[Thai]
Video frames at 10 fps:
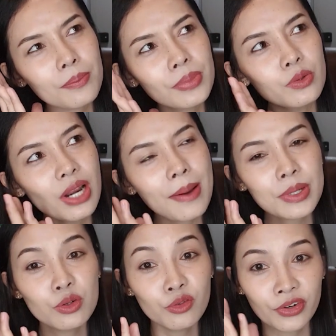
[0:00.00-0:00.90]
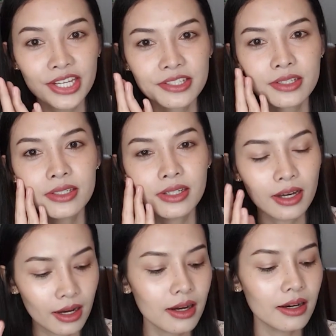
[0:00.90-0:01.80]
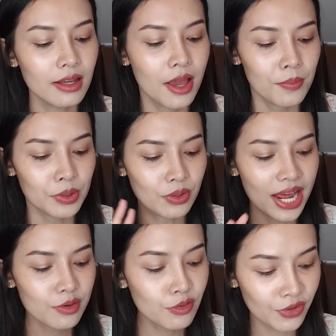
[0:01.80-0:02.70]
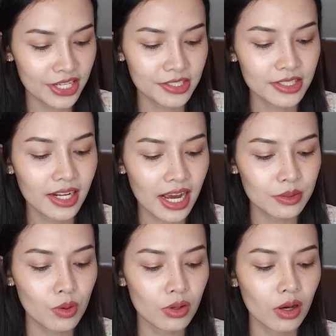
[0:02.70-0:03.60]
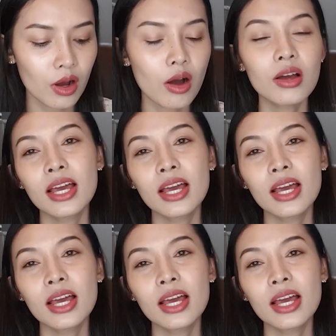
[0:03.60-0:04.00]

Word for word: ผิวหน้ามันดูเฟรชขึ้นเออผิวหน้าดูเฟรชขึ้นนะคะทุกคน แล้วก็